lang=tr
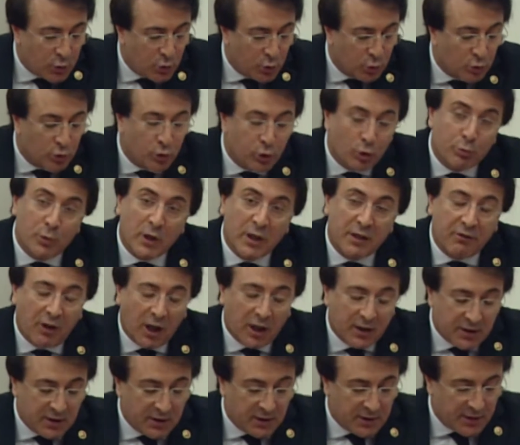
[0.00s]
kutlu bir
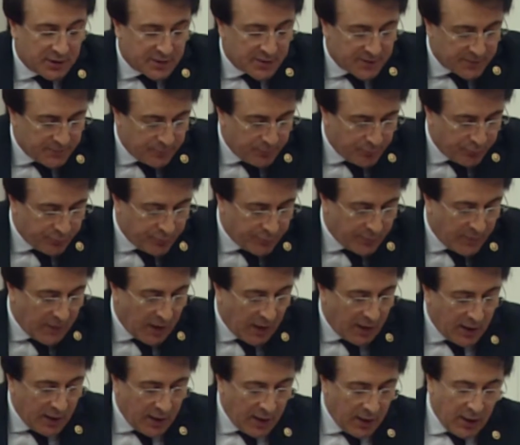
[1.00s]
vaktidir.
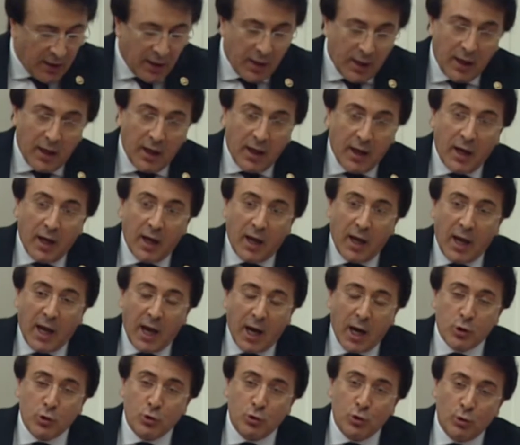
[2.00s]

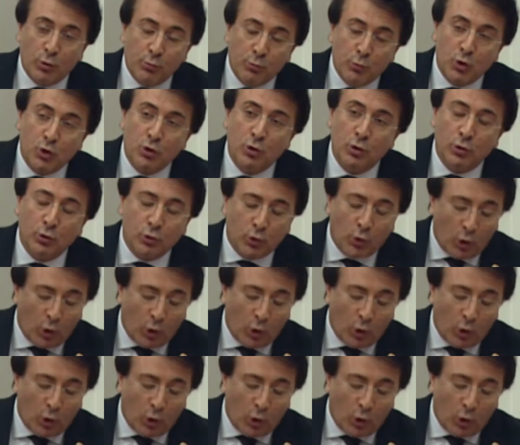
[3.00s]
Erzurum'umuzun